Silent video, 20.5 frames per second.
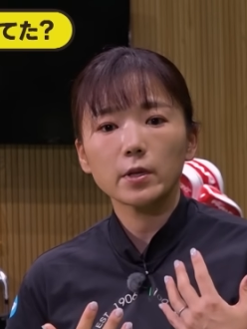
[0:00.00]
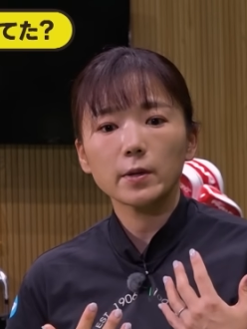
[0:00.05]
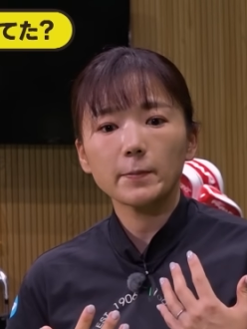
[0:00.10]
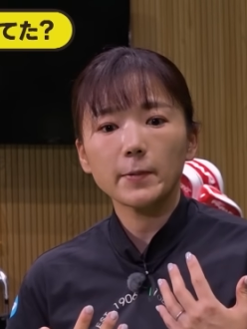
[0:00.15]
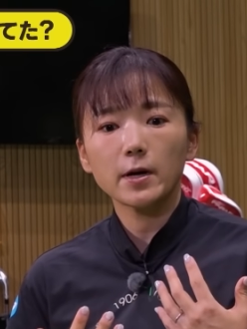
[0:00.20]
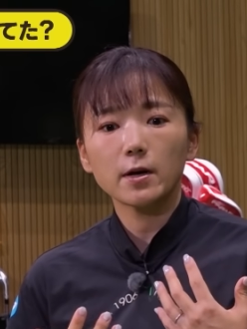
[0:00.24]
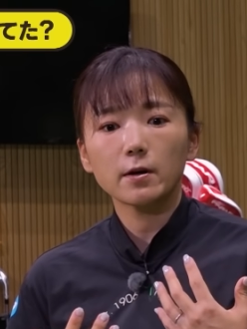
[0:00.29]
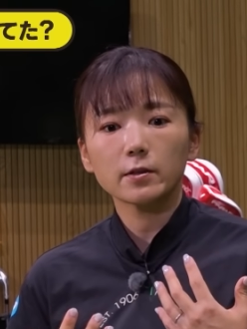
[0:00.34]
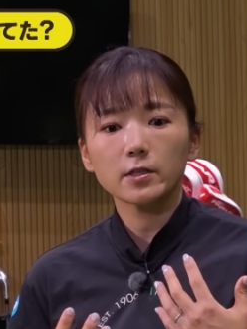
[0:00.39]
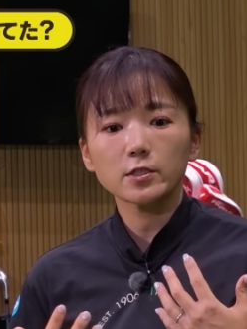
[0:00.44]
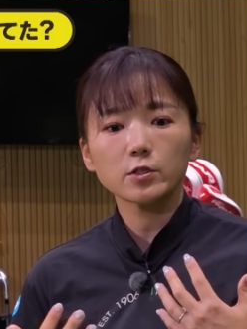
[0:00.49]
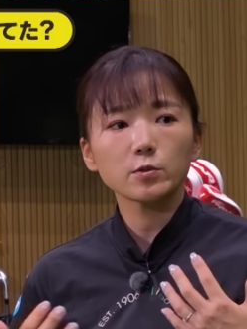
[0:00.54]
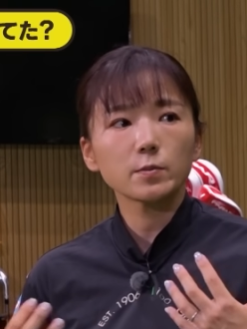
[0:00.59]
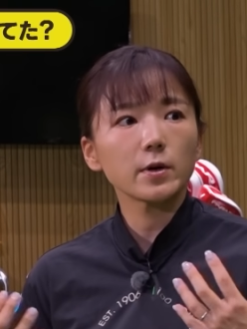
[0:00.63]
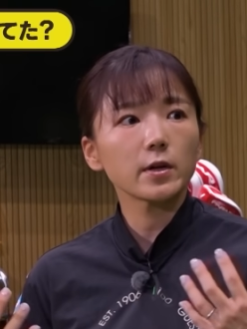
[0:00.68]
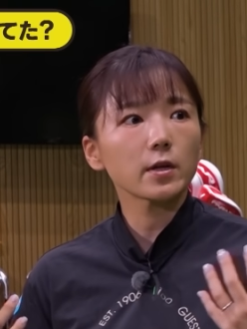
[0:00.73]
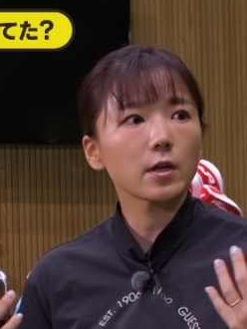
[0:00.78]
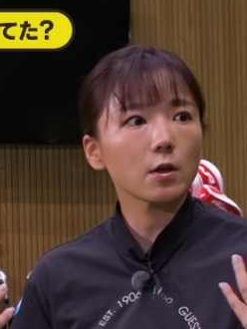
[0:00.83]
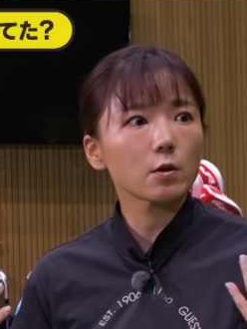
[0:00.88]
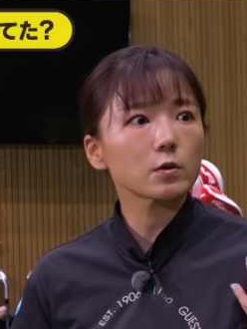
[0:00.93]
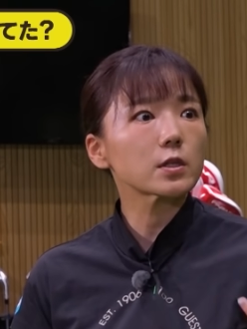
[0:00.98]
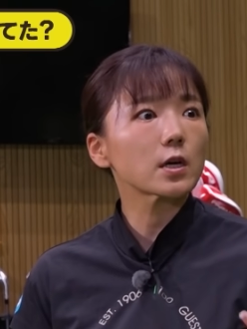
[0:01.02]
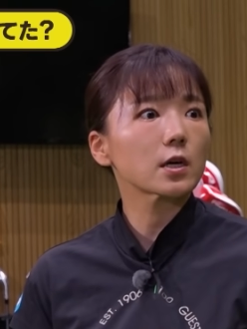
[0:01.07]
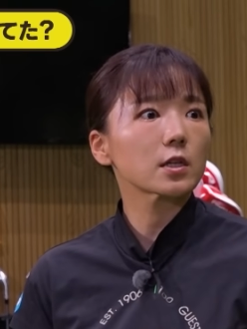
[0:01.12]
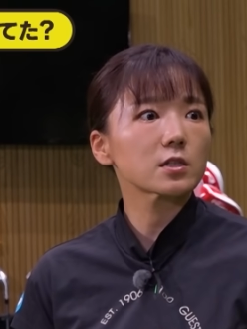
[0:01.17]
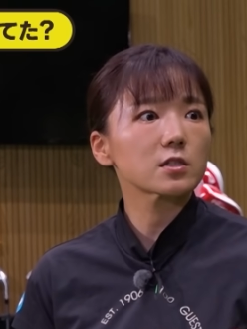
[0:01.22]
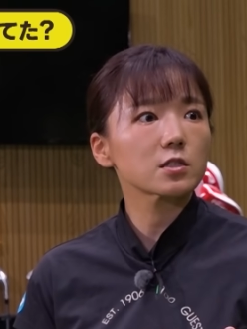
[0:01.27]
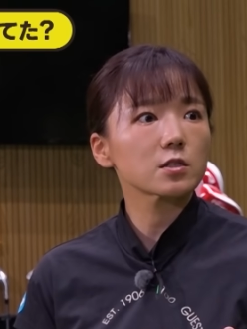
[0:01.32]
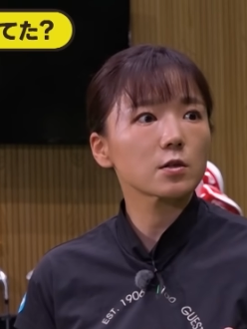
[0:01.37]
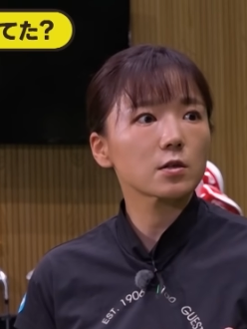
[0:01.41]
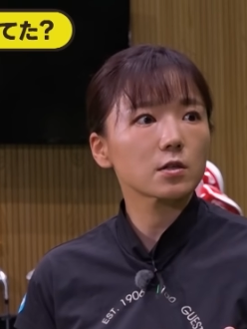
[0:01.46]
で、まあ私の周り結構坂
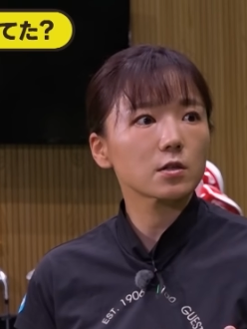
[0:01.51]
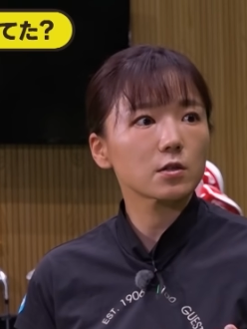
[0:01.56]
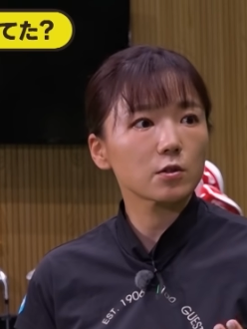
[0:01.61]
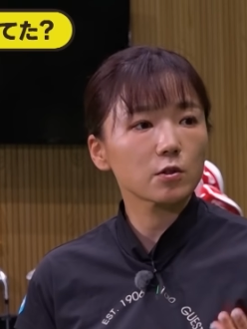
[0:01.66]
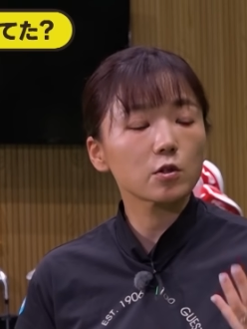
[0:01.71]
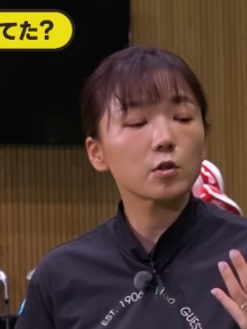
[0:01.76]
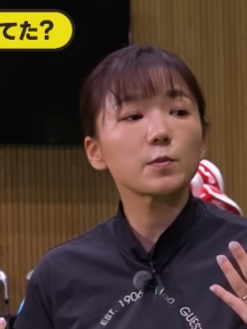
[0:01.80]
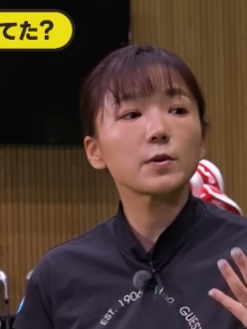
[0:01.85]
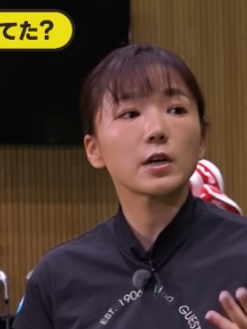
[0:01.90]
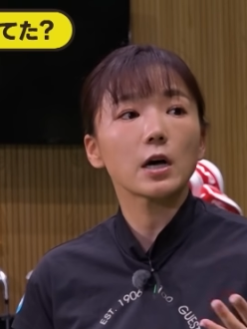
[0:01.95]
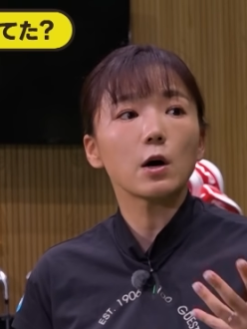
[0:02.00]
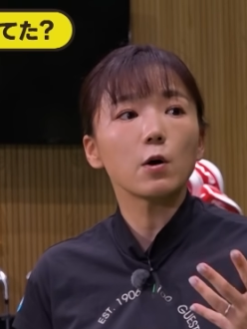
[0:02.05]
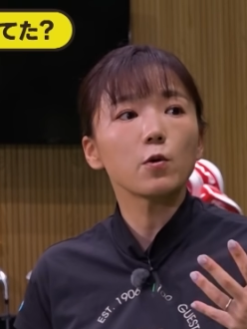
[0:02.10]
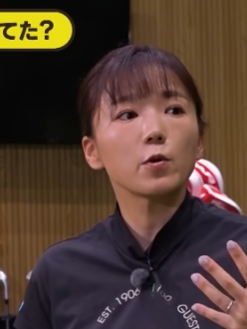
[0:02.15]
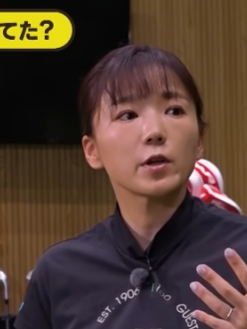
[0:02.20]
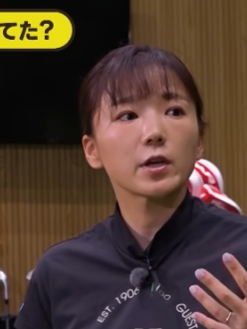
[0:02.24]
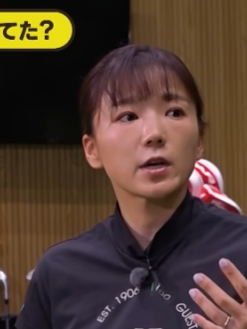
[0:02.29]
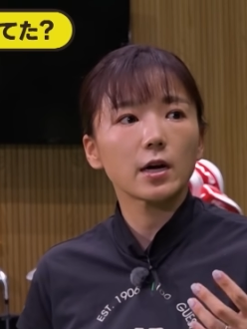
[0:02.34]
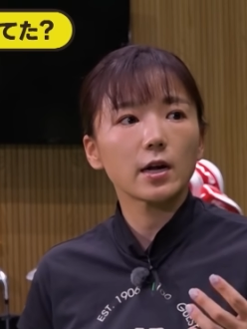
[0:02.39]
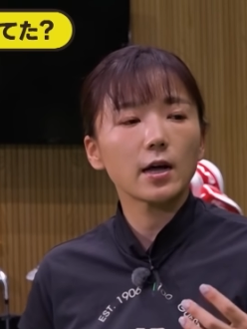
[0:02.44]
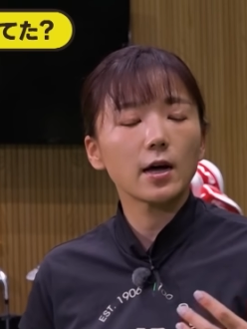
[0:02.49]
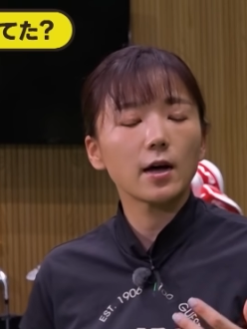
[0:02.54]
田塾組が多いか